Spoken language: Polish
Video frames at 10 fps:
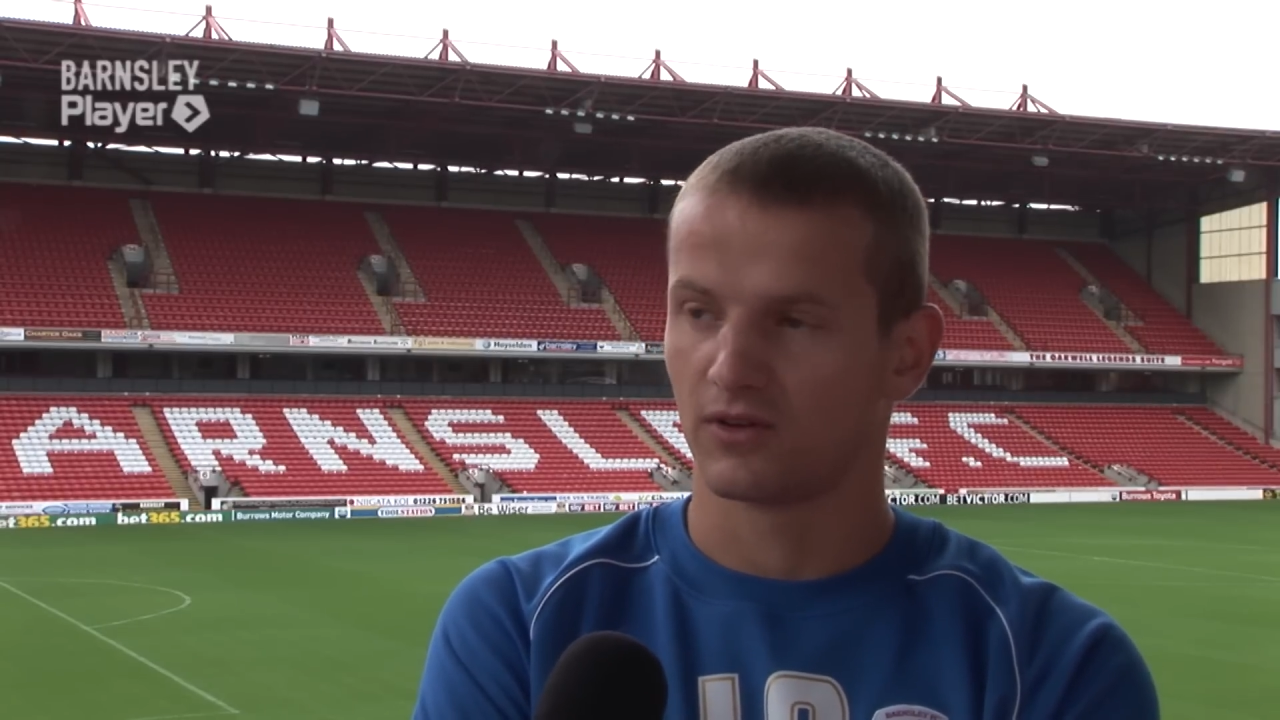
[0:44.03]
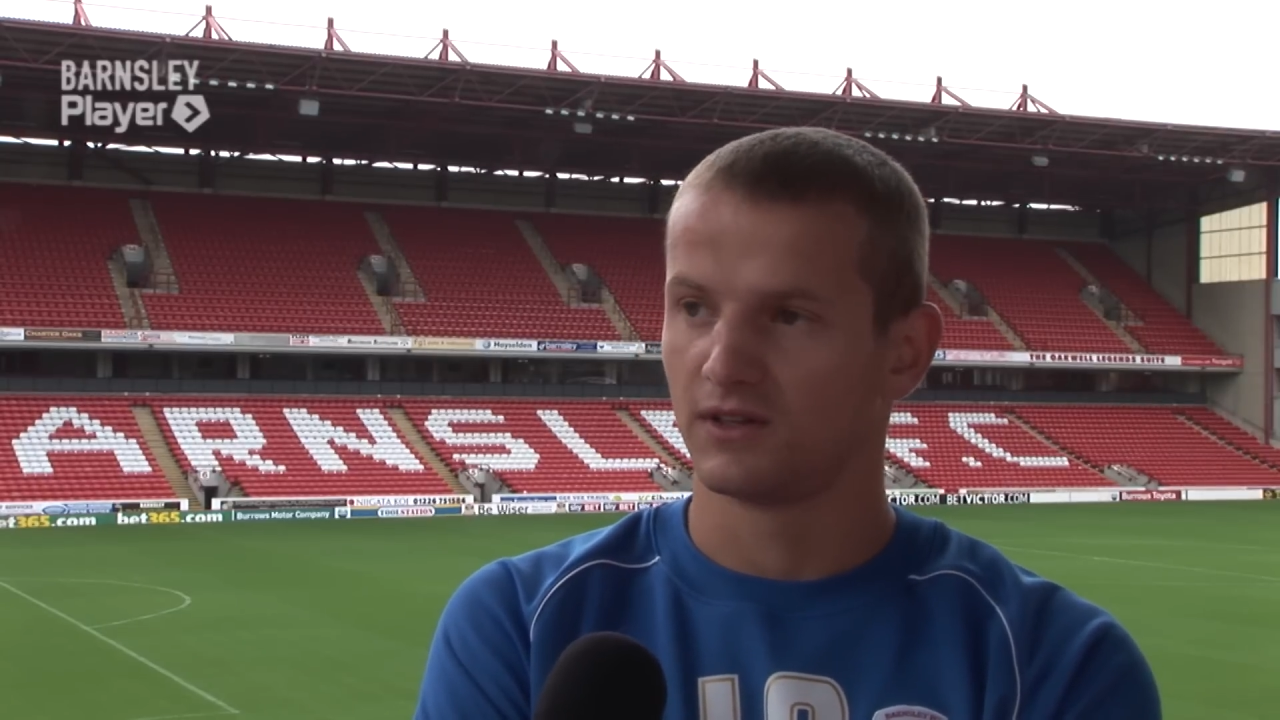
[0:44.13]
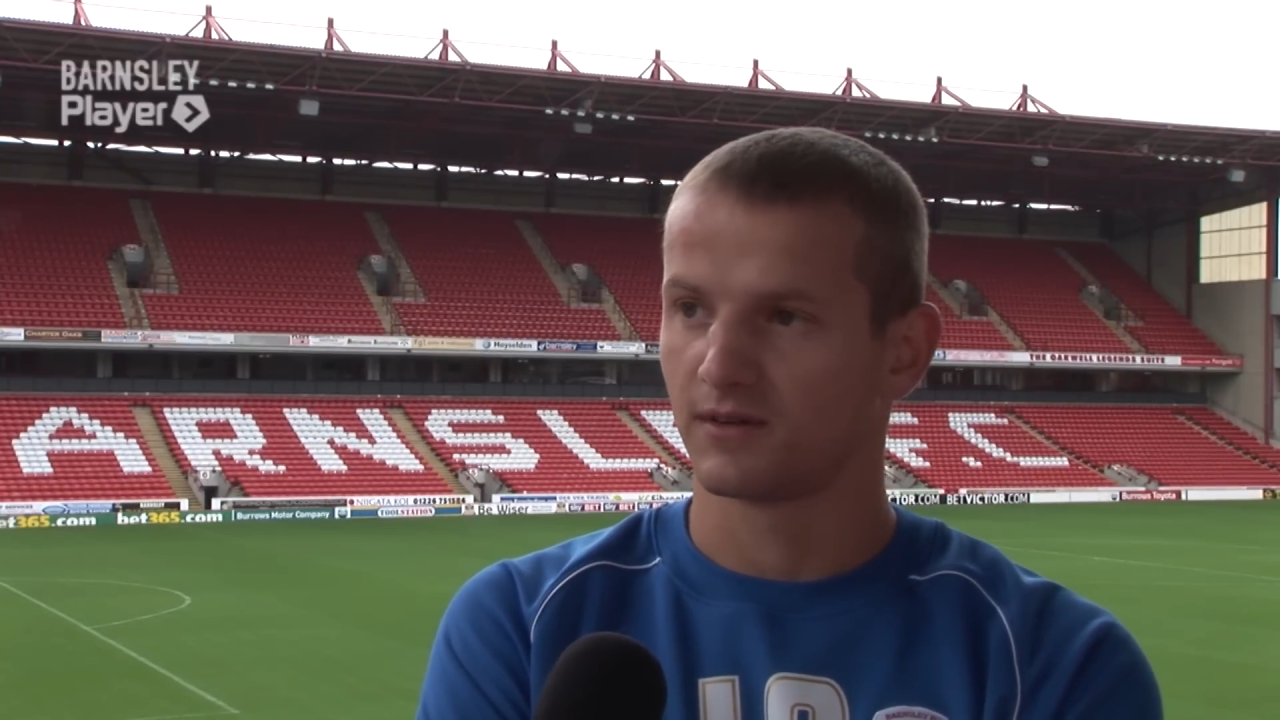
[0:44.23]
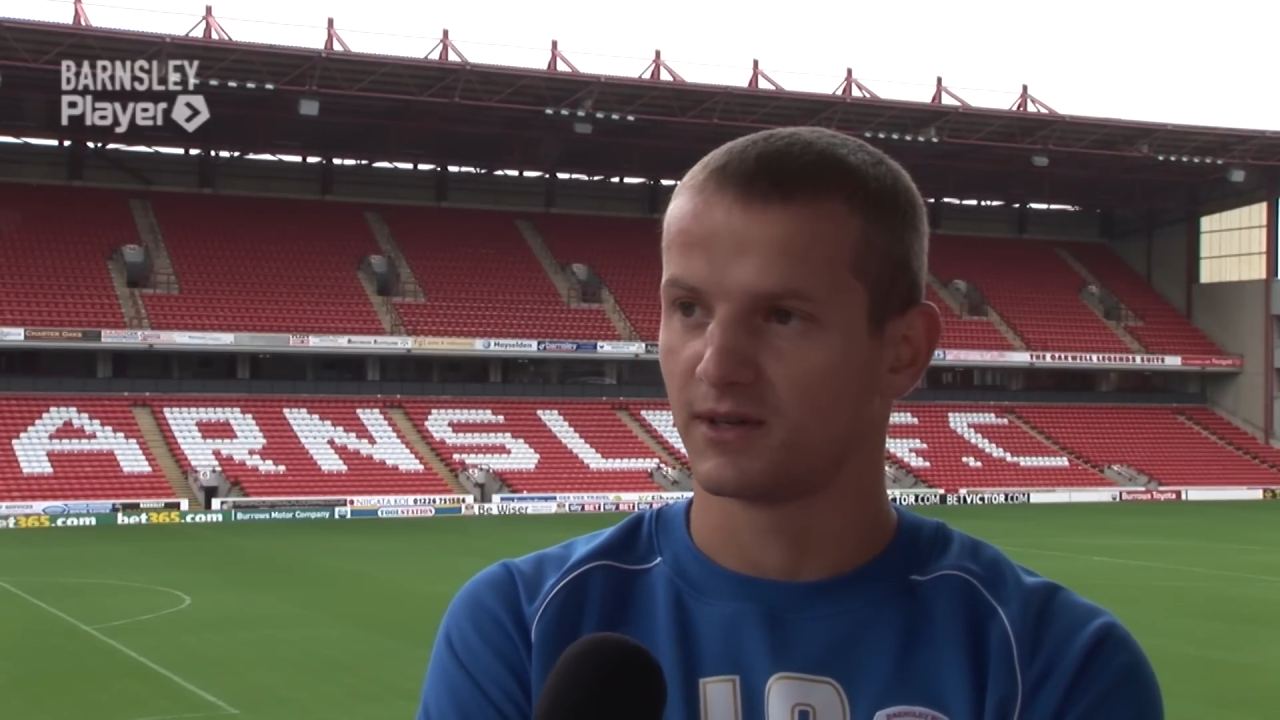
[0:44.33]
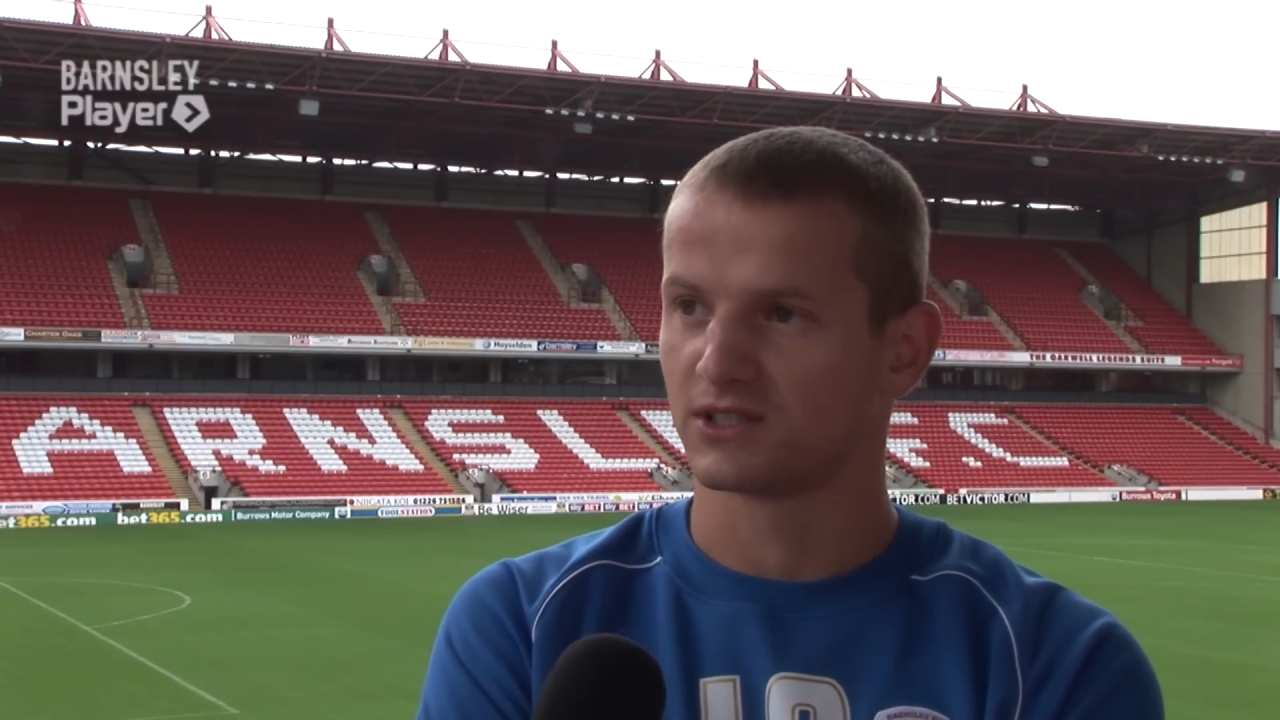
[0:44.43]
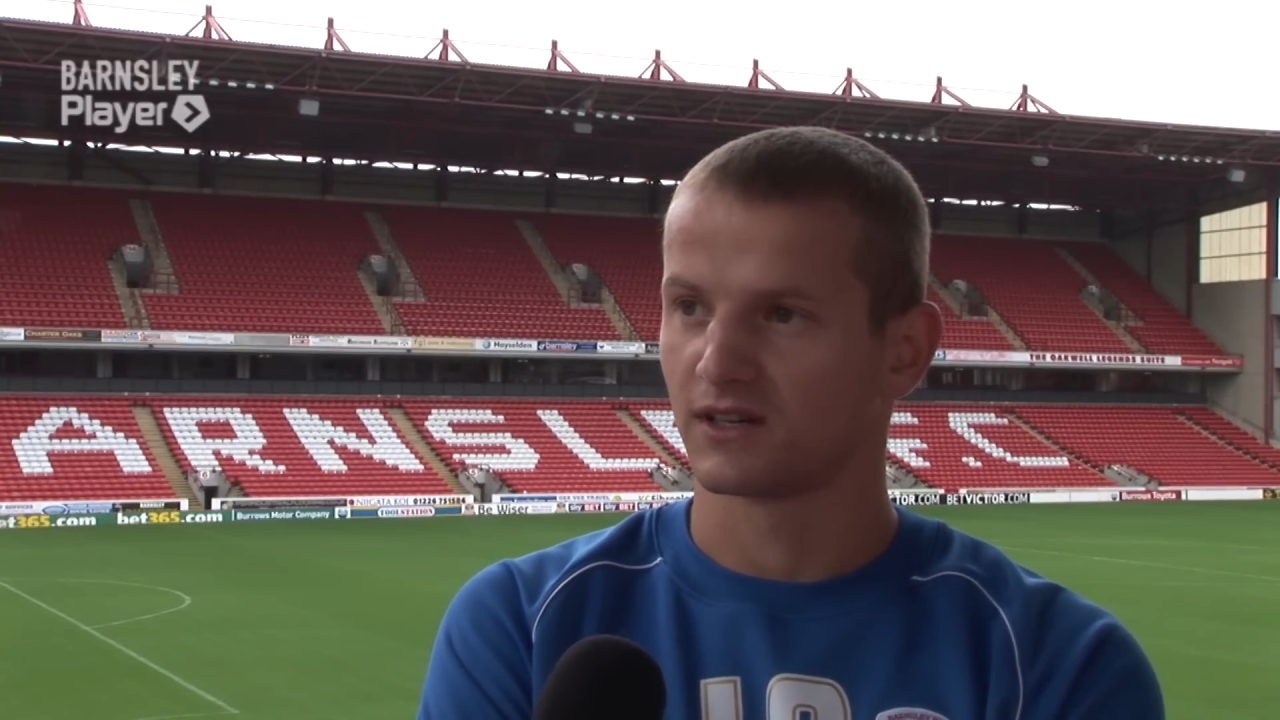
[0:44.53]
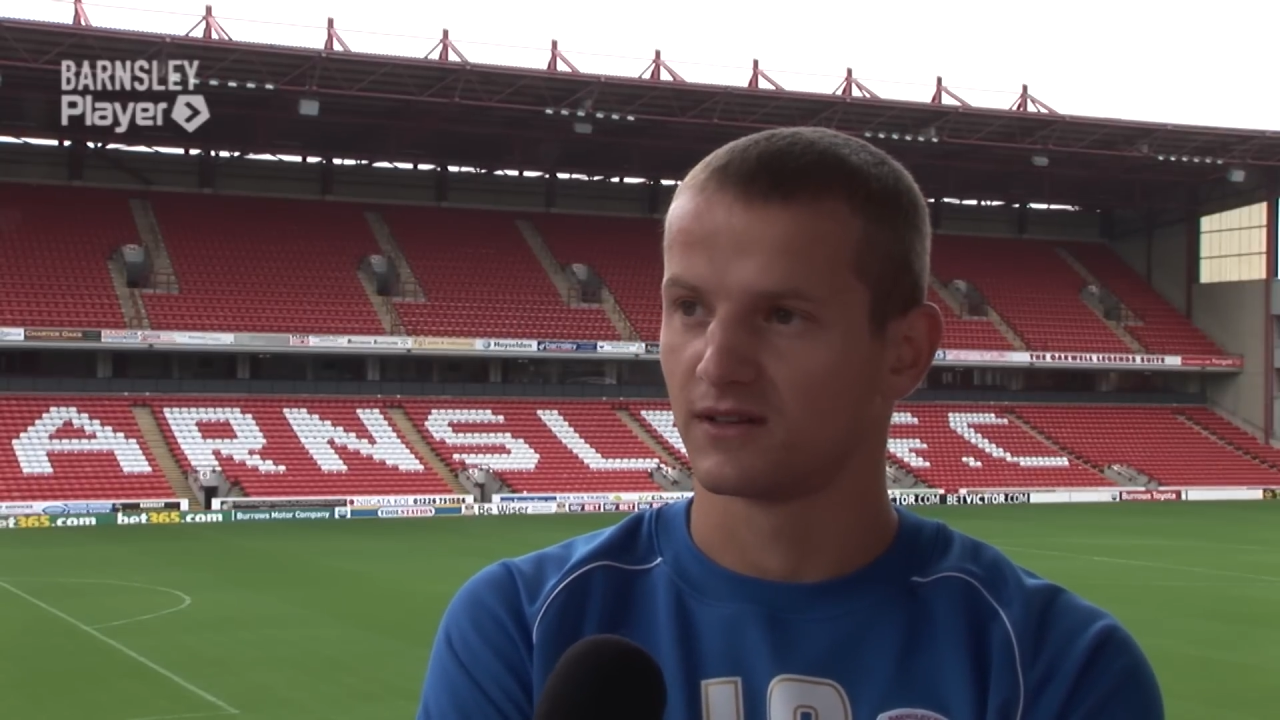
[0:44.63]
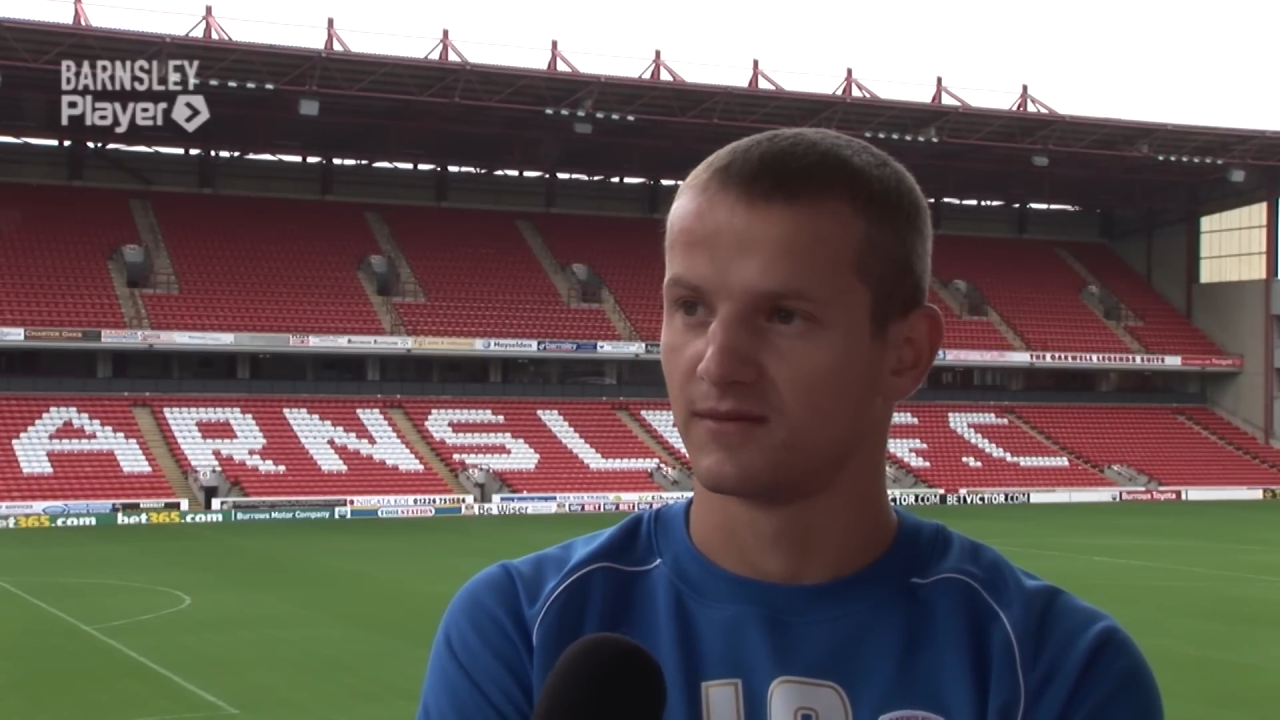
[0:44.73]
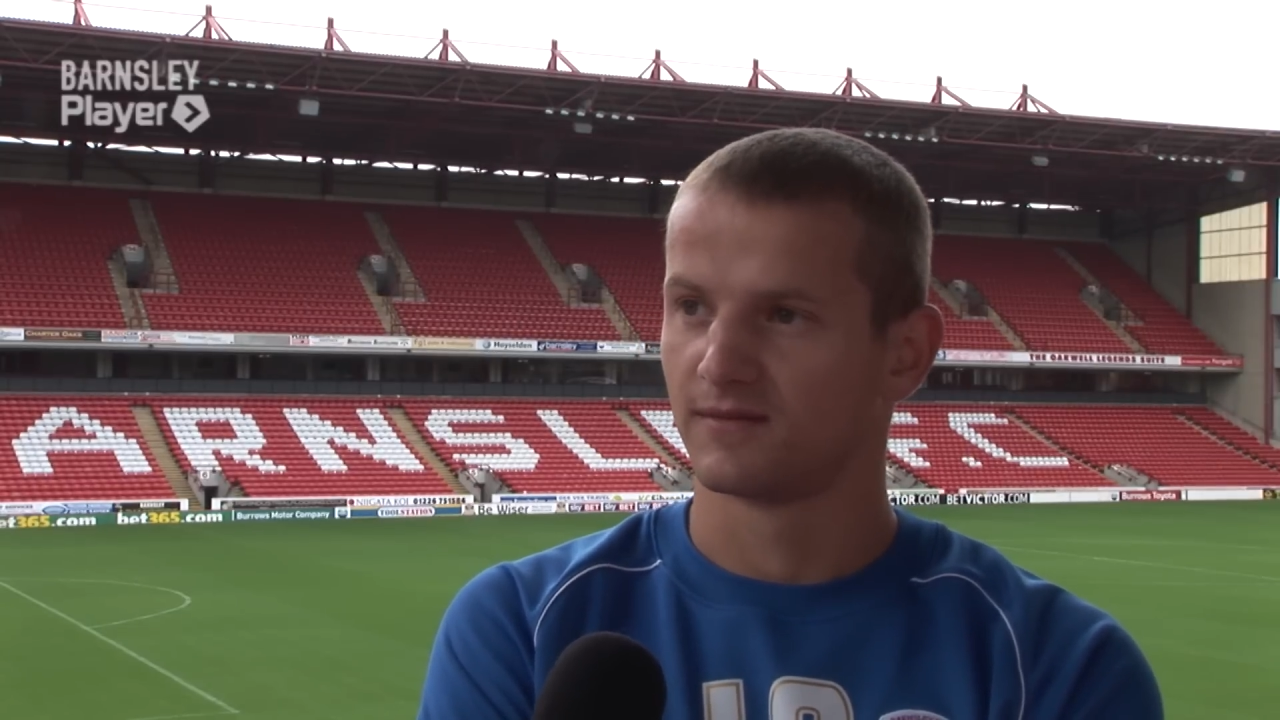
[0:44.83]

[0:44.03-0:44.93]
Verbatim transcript: kolejnych meczach.